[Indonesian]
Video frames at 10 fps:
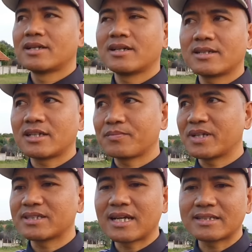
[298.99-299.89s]
eh,
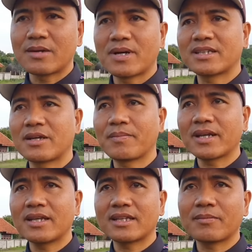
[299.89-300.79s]
terpisah sama
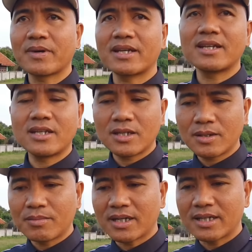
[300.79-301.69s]
TP Tepeni di
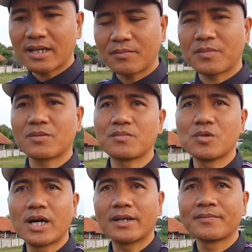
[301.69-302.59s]
bagian
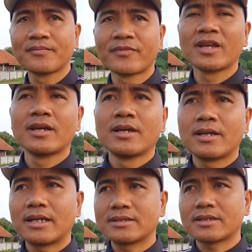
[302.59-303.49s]
perempuan
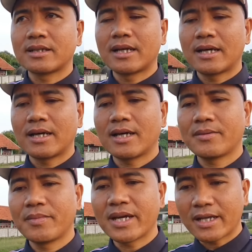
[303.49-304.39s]
nah setelah
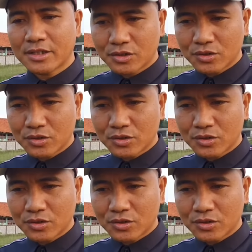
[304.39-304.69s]
beres